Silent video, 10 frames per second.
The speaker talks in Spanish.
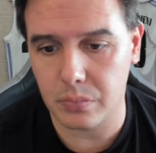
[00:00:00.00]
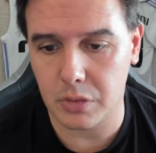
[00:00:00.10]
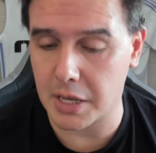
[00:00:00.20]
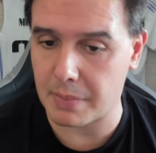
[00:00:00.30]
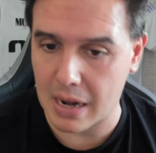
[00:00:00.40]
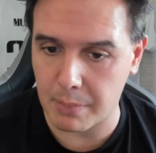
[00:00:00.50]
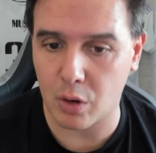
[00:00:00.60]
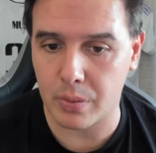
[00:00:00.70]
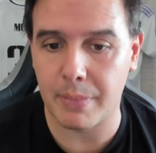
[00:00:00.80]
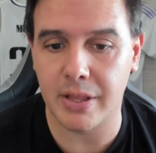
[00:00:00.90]
que para mí
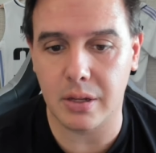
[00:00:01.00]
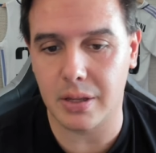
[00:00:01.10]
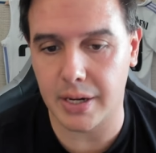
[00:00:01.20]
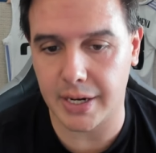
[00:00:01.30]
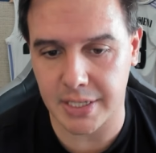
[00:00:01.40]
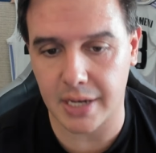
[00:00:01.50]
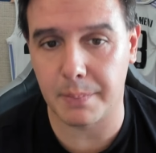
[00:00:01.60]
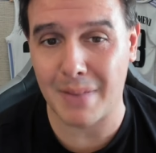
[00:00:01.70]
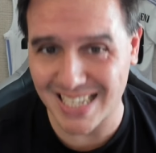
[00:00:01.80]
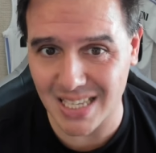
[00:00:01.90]
obviamente tiene que ser
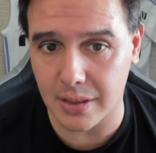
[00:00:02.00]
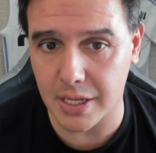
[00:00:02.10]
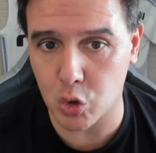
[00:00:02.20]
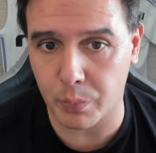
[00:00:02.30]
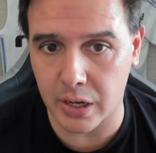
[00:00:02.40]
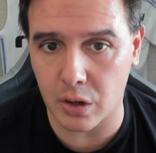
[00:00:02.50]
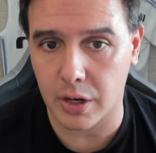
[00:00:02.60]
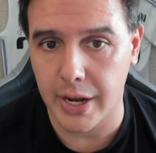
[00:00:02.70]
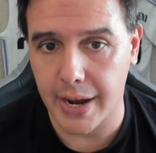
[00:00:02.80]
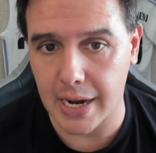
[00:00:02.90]
bastante superior
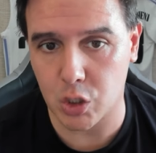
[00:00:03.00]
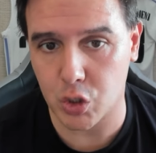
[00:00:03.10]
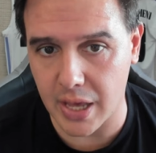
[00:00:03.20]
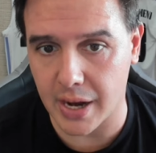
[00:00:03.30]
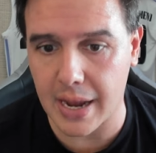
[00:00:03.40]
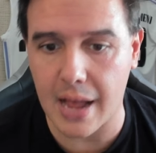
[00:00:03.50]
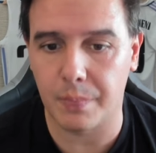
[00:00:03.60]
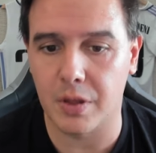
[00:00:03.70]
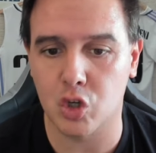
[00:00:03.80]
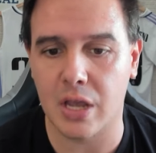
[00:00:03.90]
a esos 100k
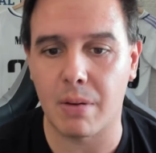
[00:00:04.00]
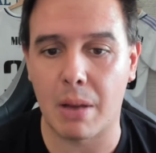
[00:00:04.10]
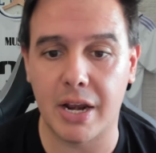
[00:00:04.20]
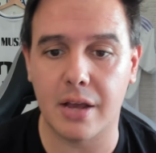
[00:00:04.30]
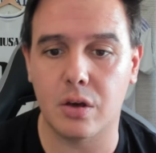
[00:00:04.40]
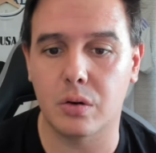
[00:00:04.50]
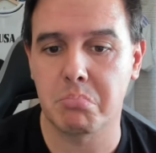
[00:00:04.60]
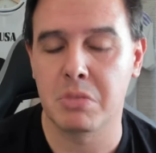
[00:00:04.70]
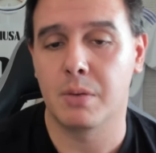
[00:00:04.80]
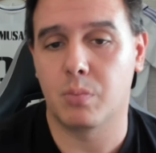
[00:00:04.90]
de los que habla Menayo,
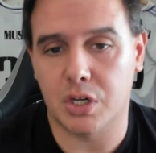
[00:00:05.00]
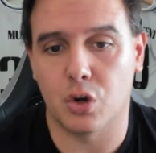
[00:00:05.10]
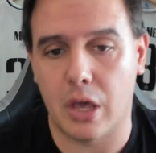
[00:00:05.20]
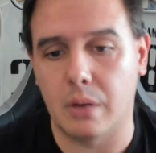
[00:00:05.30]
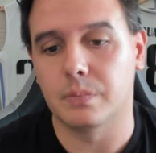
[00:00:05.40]
pues oye,